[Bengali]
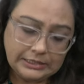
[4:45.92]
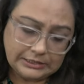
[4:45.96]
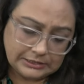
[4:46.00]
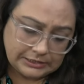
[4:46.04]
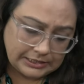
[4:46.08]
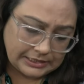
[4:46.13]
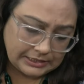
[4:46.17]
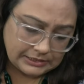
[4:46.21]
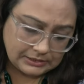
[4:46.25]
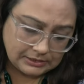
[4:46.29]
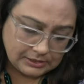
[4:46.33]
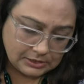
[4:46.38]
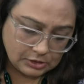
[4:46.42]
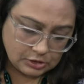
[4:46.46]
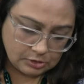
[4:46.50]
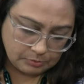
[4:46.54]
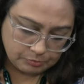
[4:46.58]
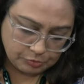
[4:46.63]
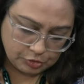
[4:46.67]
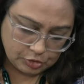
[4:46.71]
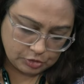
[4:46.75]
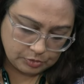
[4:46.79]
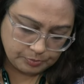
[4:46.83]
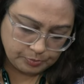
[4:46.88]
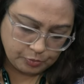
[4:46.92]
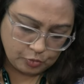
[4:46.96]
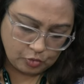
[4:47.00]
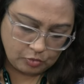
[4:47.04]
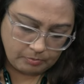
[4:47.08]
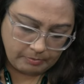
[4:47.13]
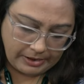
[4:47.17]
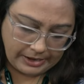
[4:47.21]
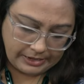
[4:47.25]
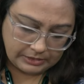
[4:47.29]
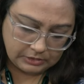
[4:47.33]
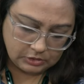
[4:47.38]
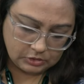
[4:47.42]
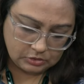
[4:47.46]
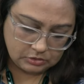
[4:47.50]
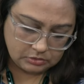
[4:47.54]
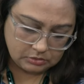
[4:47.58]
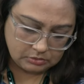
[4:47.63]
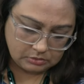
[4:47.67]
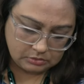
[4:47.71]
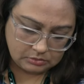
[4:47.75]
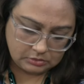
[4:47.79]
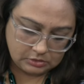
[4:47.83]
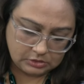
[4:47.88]
সেক্ষেত্রে জামশেদপুর ম্যাচ
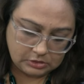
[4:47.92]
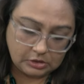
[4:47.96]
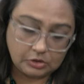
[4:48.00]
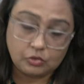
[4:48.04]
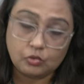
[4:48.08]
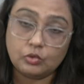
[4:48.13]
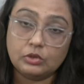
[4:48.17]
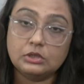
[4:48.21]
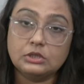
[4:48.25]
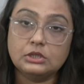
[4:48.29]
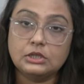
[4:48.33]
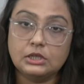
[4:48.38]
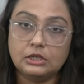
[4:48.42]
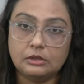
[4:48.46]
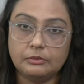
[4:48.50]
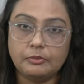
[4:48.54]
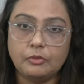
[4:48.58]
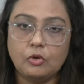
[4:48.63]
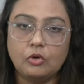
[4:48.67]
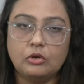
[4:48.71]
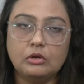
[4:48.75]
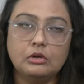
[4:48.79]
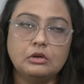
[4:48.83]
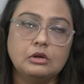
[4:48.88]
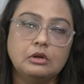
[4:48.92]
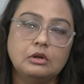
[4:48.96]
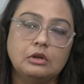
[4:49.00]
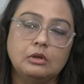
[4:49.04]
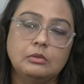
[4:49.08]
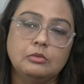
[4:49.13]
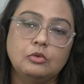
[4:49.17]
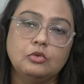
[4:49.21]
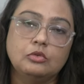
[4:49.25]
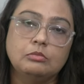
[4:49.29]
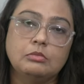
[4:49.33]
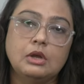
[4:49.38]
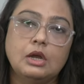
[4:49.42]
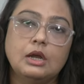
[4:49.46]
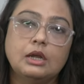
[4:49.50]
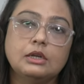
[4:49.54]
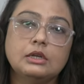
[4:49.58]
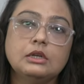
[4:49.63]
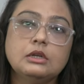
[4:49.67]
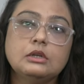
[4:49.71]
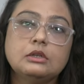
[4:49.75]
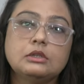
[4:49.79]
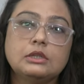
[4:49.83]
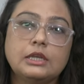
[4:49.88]
যেটা রয়েছে এরপর
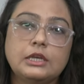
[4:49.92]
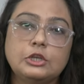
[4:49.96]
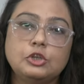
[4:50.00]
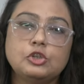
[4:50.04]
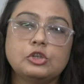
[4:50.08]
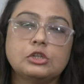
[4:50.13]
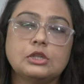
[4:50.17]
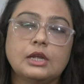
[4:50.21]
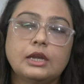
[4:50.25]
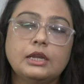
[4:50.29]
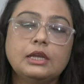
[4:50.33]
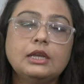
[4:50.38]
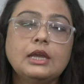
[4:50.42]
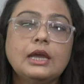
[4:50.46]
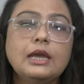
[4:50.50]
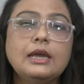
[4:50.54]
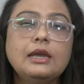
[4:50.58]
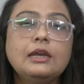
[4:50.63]
মোহনবাগানের তেইশ তারিখ